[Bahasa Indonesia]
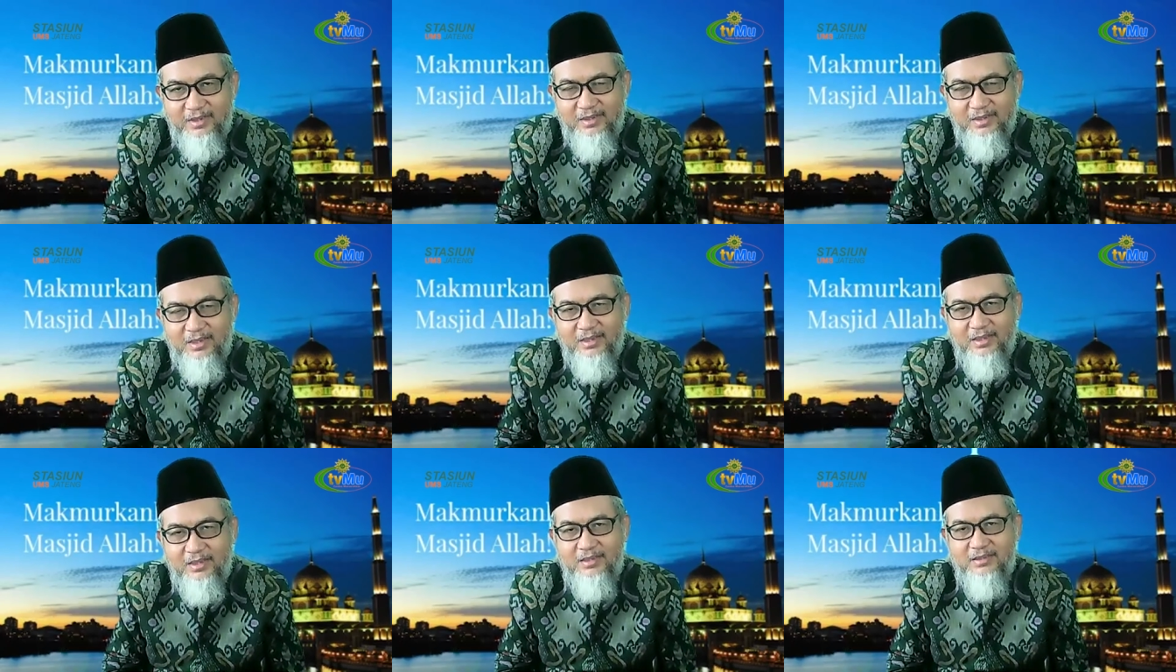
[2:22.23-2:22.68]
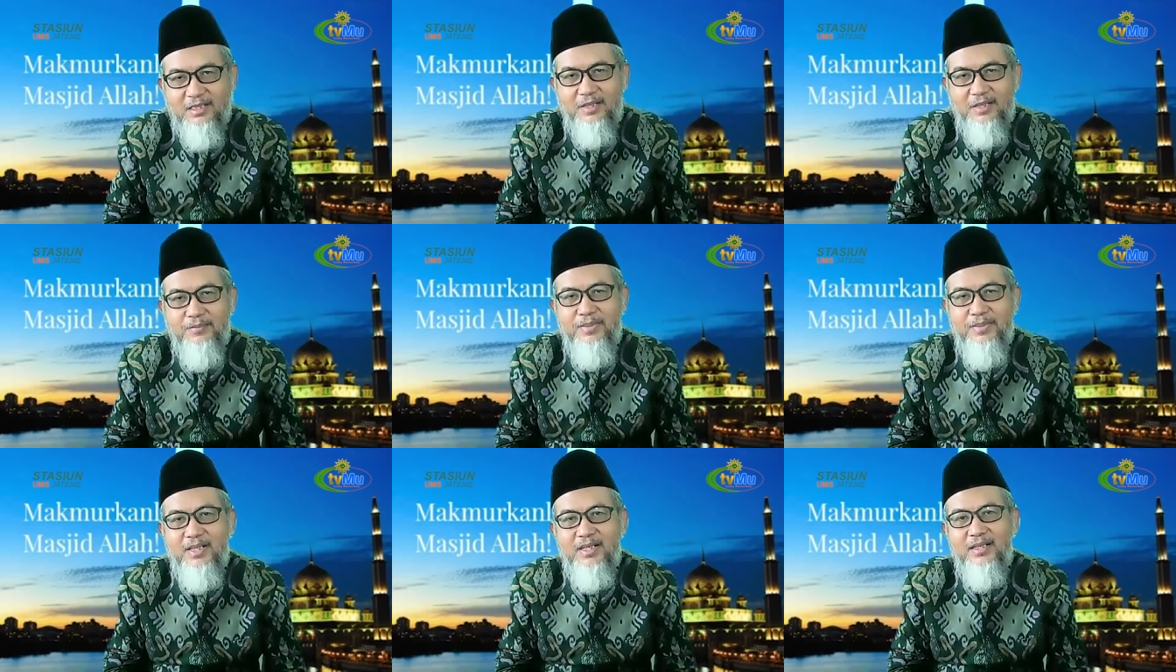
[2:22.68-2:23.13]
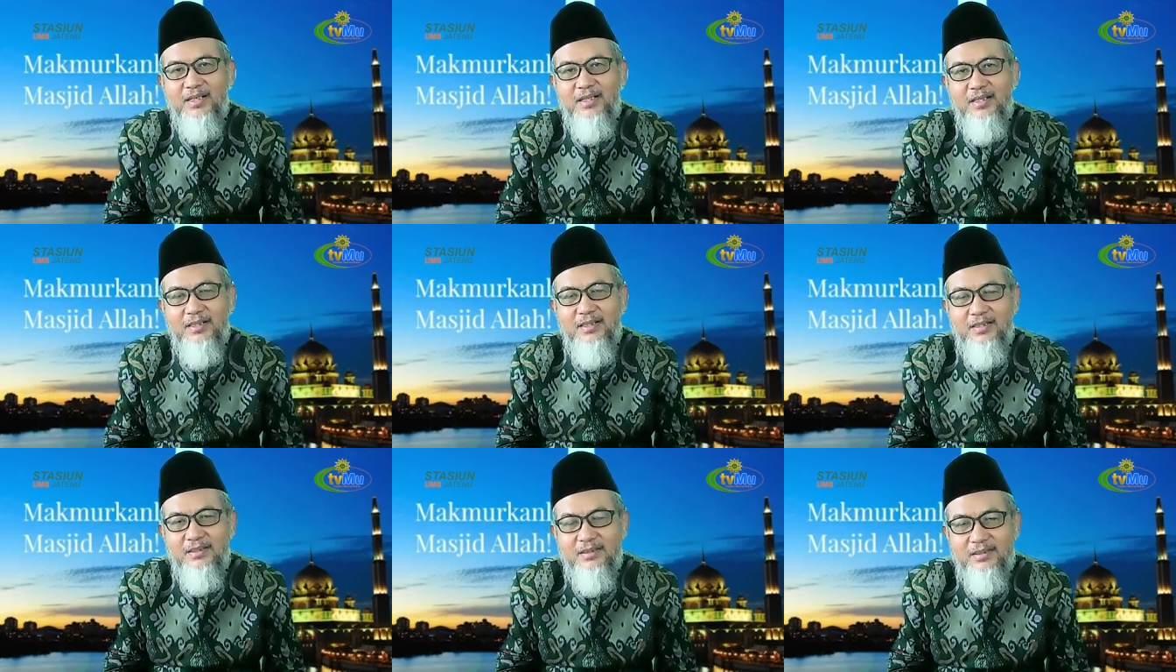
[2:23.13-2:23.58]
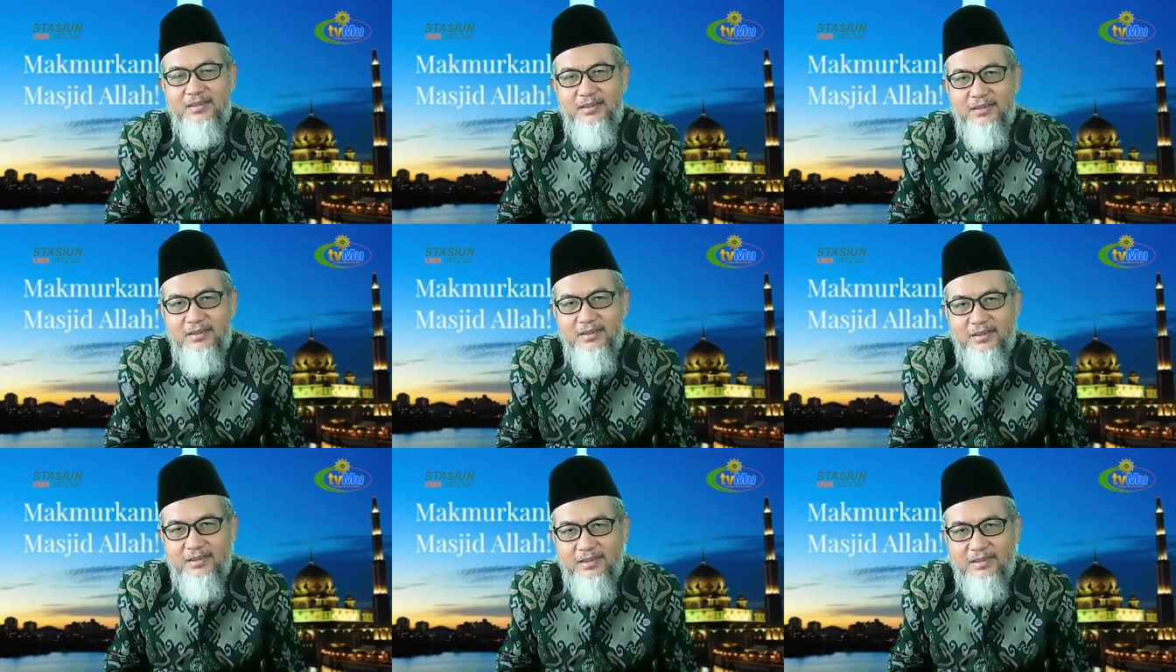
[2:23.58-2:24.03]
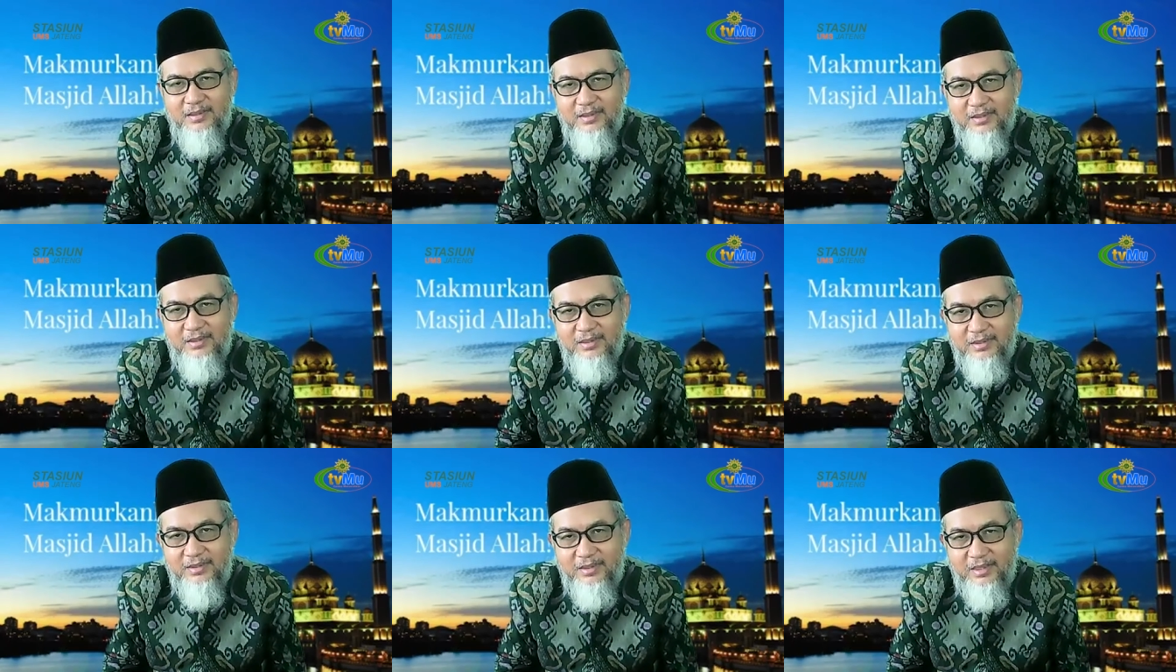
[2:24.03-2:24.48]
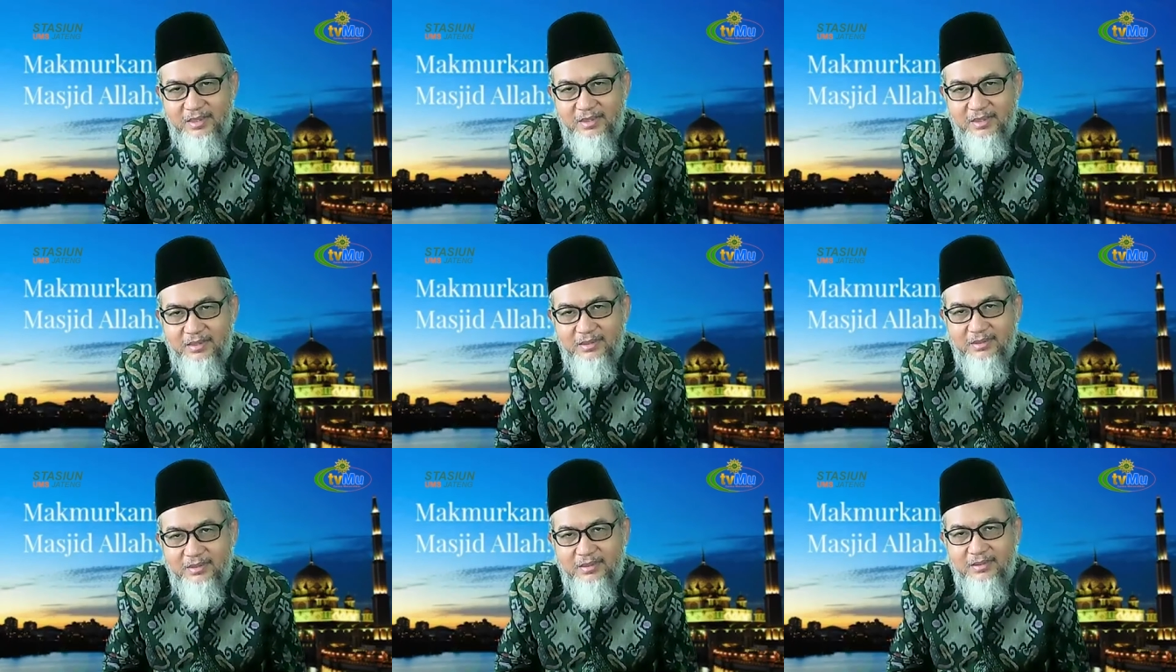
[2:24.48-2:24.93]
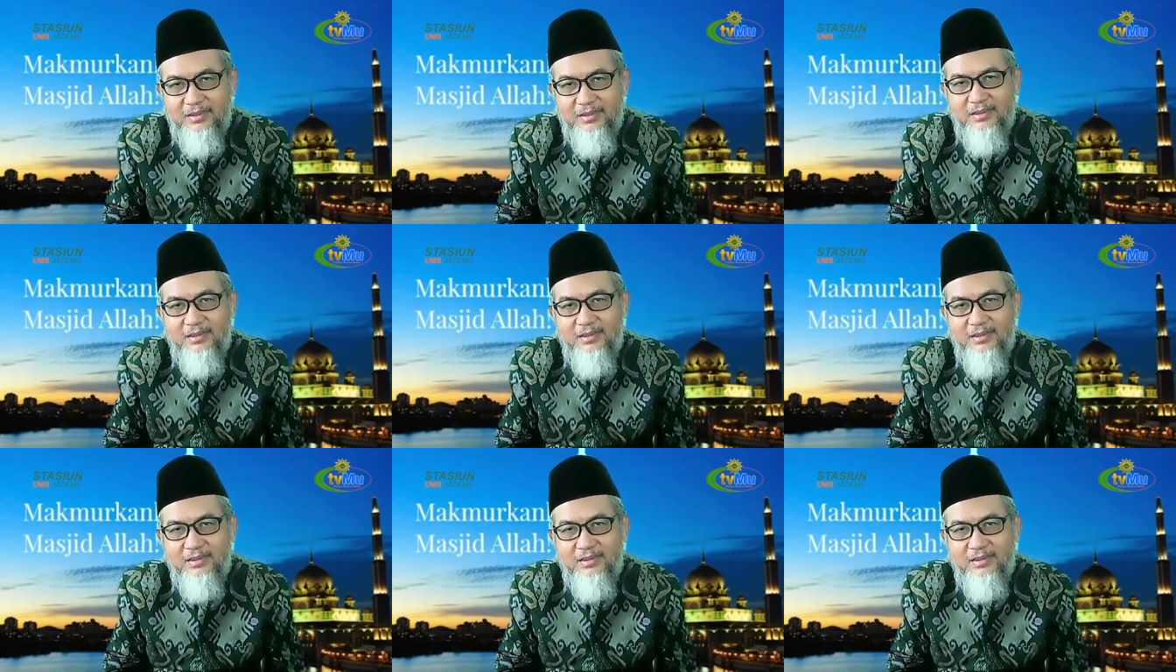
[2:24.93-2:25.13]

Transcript: dan kesabaran yang